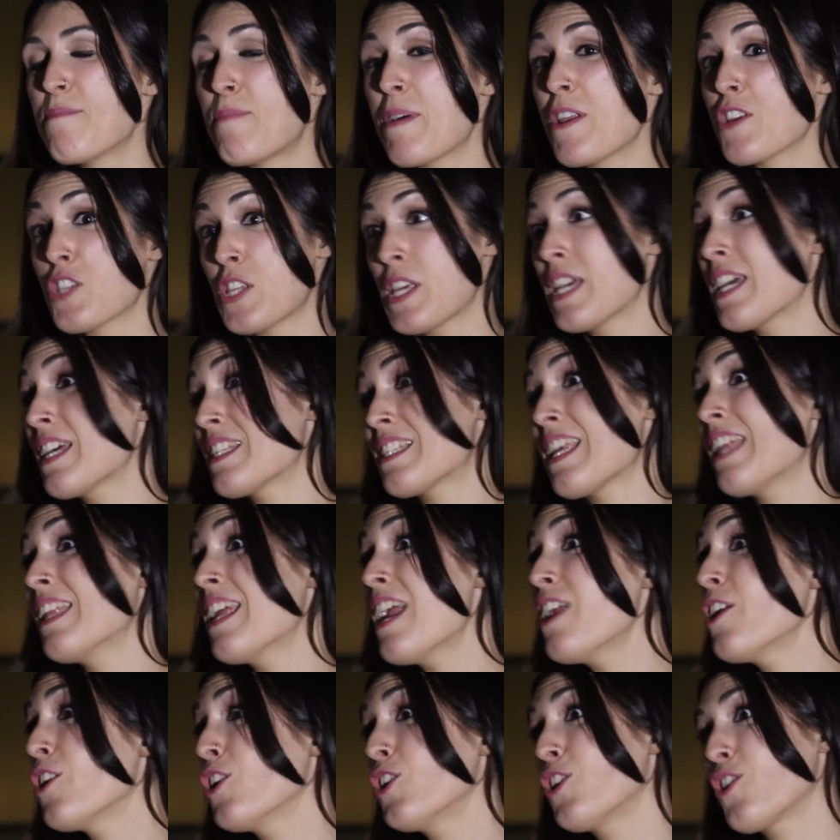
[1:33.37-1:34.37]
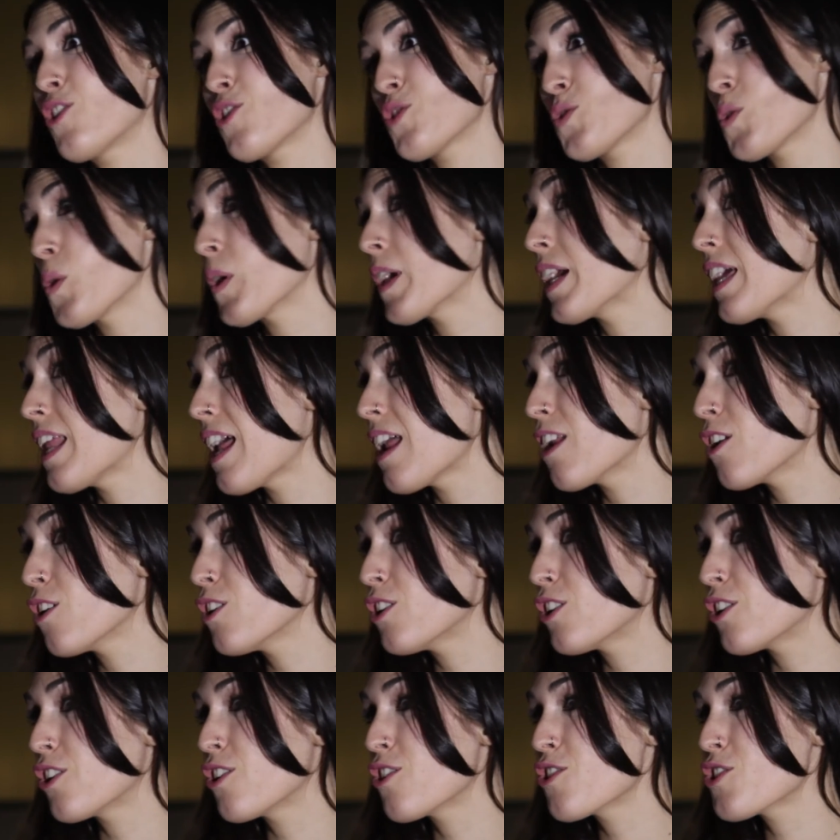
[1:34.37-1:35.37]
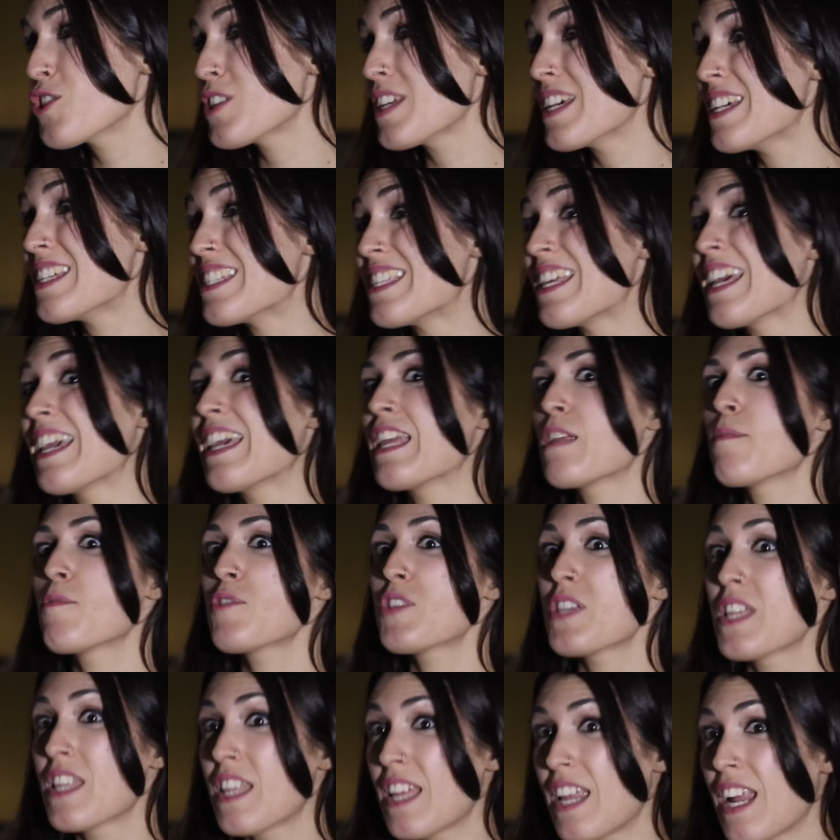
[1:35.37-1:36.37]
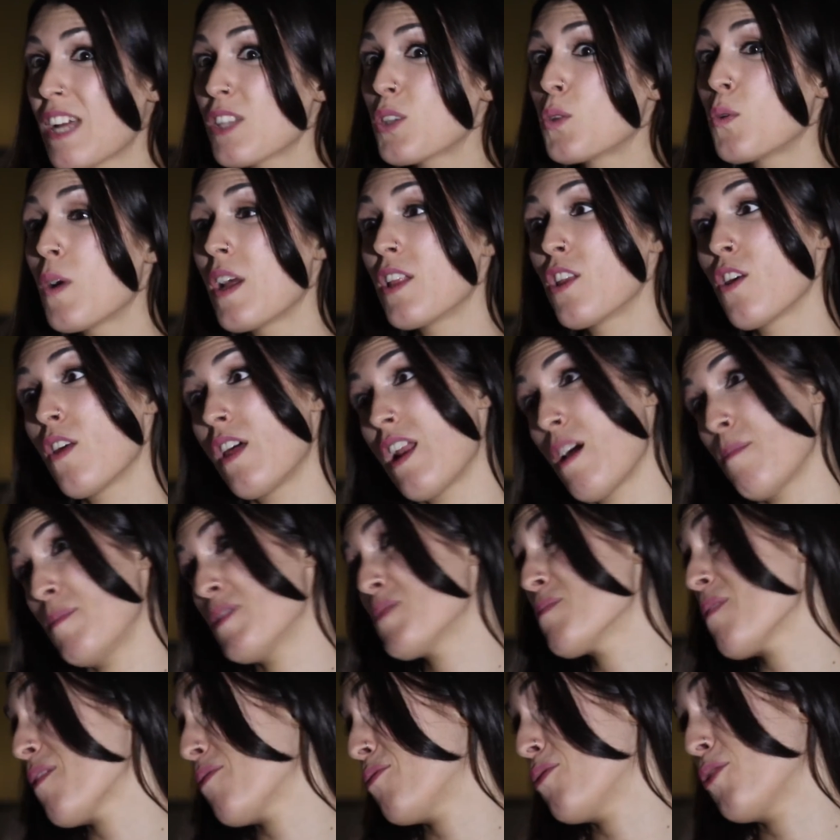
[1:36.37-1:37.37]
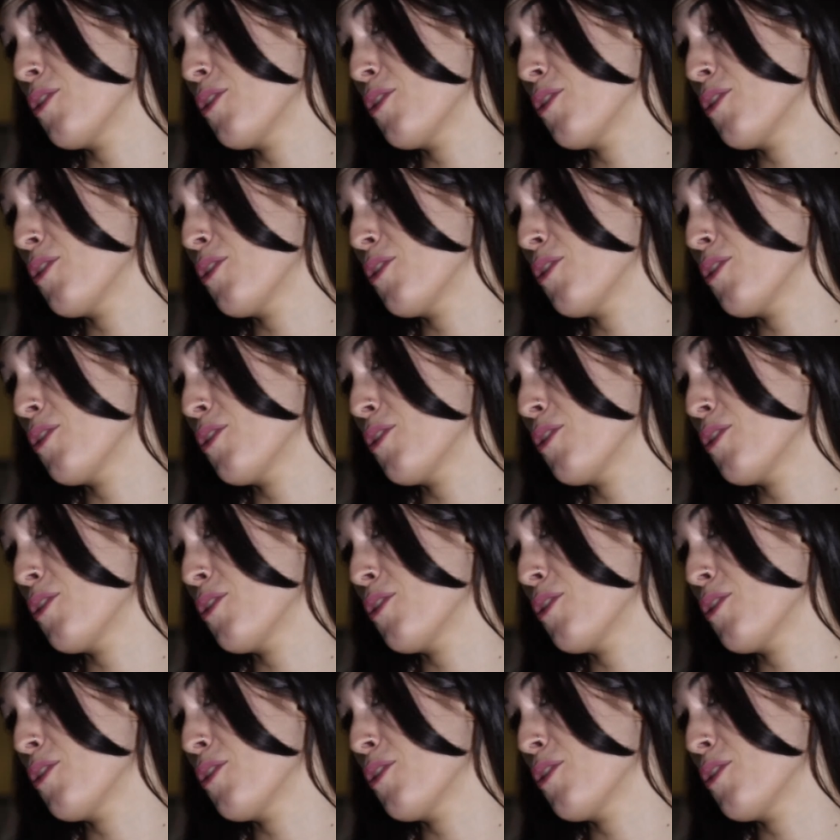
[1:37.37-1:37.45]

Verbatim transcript: pero saldrán otros, surgirán otros y seguiremos interactuando de la misma